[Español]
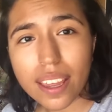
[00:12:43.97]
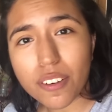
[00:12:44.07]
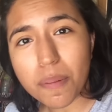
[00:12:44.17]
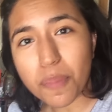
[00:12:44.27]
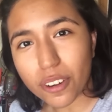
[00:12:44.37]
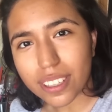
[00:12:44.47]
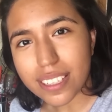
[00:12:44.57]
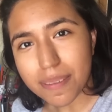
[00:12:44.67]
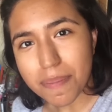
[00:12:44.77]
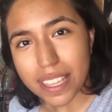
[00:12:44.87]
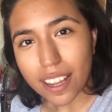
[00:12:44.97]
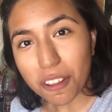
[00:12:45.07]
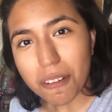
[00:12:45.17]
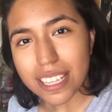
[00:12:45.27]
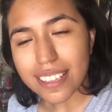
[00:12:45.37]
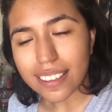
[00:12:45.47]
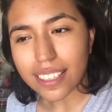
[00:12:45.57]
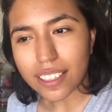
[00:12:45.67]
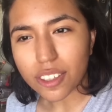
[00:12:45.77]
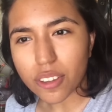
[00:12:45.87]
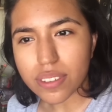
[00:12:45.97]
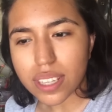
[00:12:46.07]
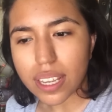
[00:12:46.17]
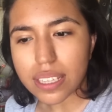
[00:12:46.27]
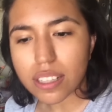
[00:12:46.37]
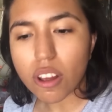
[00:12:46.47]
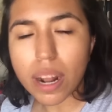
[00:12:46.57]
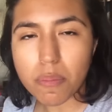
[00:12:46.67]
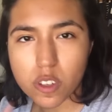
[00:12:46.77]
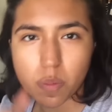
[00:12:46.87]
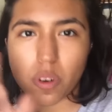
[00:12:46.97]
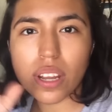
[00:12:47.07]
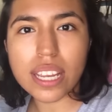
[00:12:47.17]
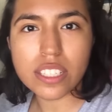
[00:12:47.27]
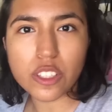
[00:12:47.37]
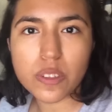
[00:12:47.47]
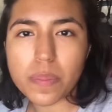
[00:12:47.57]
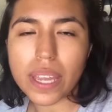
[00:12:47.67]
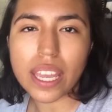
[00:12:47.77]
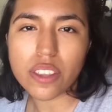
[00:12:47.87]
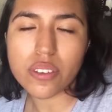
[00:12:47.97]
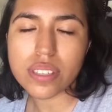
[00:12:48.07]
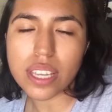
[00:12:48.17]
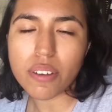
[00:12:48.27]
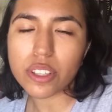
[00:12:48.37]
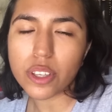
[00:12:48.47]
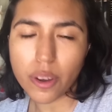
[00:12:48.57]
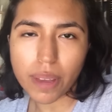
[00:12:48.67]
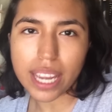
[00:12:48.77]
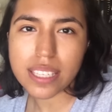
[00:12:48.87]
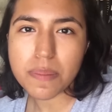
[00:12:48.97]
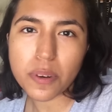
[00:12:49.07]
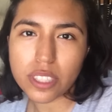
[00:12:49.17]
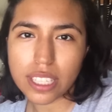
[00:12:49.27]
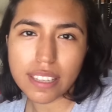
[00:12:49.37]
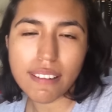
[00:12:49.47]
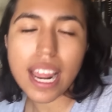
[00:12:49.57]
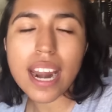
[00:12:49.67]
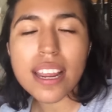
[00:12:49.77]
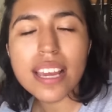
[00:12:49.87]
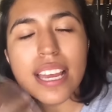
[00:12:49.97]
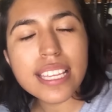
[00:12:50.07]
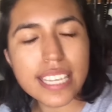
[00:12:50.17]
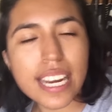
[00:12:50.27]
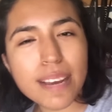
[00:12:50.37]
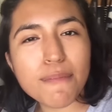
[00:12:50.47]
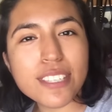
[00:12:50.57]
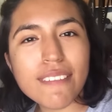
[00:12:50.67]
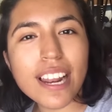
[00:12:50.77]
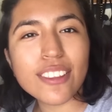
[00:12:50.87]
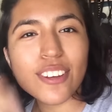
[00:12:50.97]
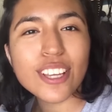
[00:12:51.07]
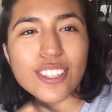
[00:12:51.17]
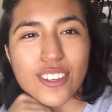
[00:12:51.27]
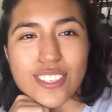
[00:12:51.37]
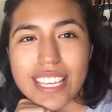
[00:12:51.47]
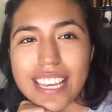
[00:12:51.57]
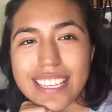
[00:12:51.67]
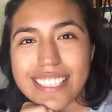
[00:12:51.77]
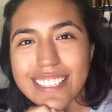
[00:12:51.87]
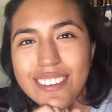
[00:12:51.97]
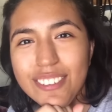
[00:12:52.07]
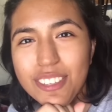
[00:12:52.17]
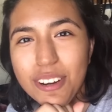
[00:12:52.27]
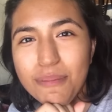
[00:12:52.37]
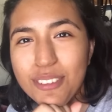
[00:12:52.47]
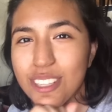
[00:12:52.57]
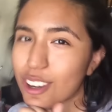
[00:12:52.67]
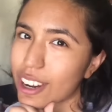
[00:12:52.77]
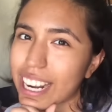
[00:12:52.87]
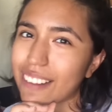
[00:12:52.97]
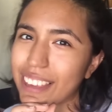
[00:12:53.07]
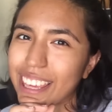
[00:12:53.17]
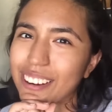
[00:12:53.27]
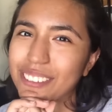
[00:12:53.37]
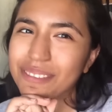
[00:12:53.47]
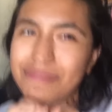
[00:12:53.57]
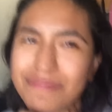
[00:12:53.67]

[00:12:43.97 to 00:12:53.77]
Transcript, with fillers: no importa si me tardo bastante, entonces lo haremos por cachitos pequeños y cuando yo vea que es importante hablar, seguiremos hablando, entonces continuemos con el video.